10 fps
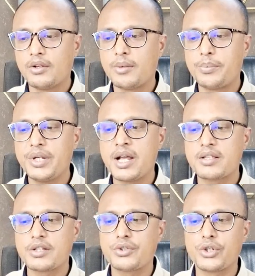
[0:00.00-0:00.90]
নব্বই
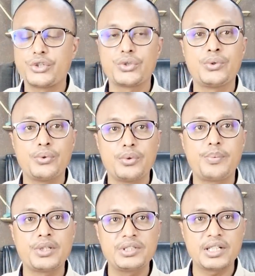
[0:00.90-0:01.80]
হাজার ছয়শো
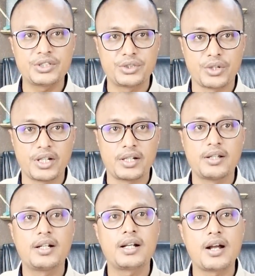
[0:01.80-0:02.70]
উনপঞ্চাশ জনের
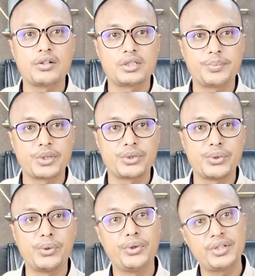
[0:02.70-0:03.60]
কাগজপত্র
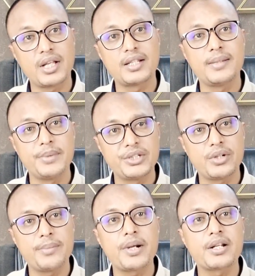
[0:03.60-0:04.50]
তাদের
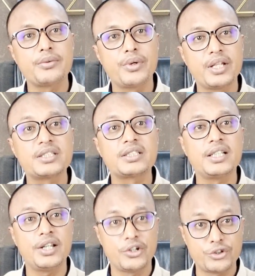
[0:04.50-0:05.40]
মিশনে পাঠানো হয়েছে
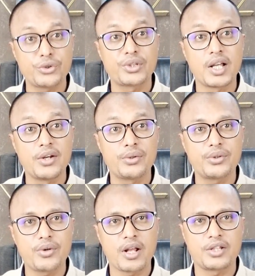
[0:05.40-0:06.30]
সত্যায়ন
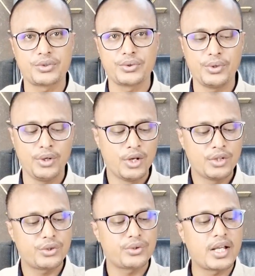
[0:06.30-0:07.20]
করার জন্য
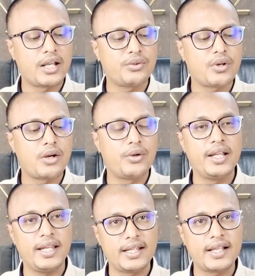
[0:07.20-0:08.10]
সত্যায়ন করা
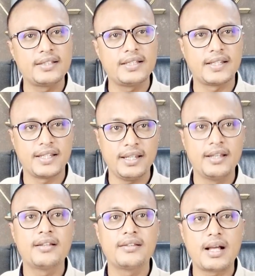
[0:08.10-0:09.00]
হলে এখান থেকে
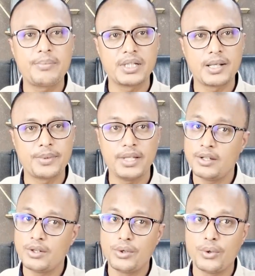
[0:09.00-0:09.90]
দাফে দাফে
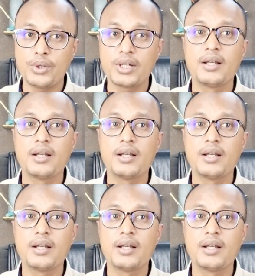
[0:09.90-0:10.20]
লোক